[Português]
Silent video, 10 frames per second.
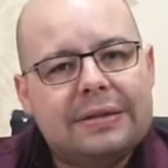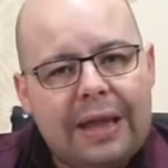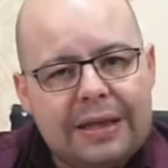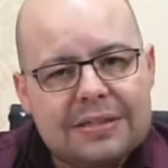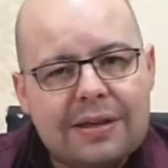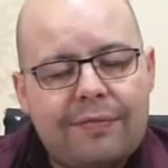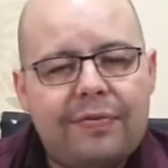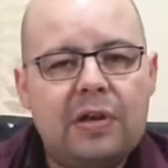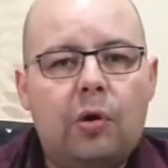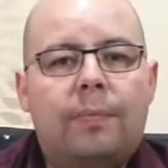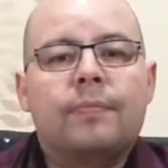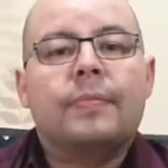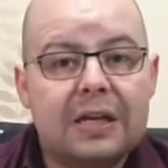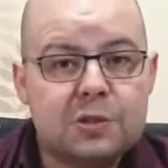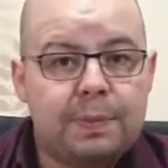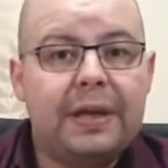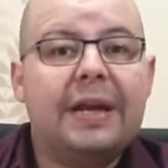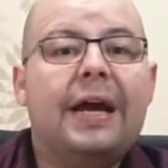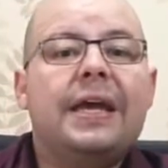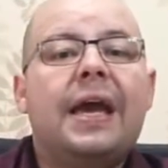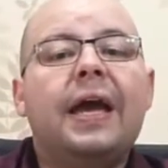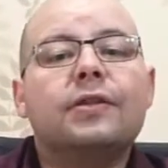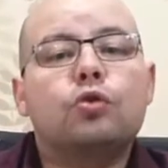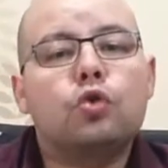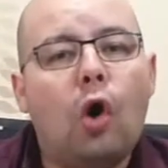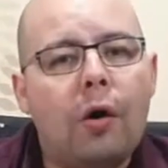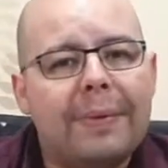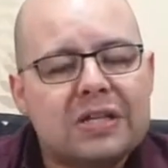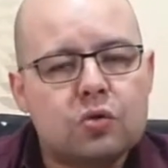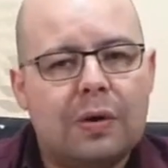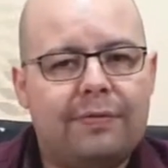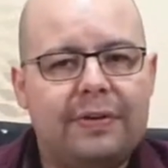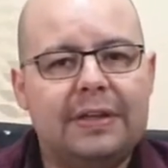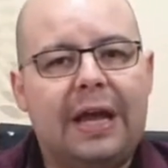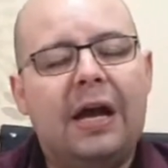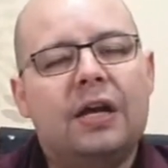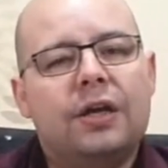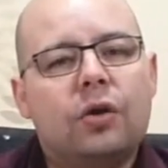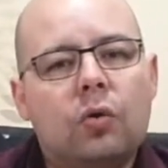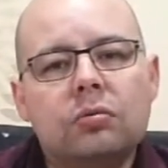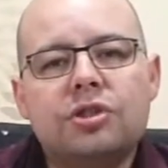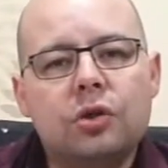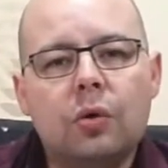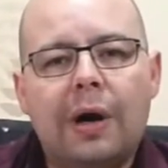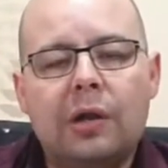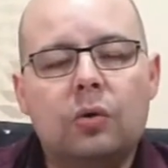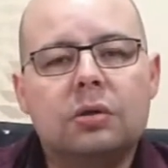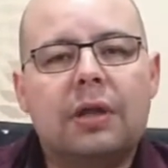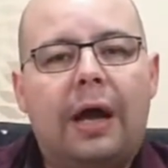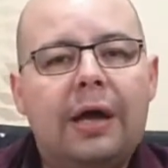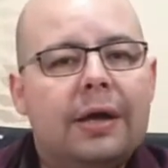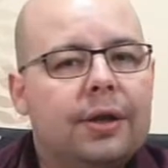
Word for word: Tem desafio? Respira e retoma a sua vida e continua a luta.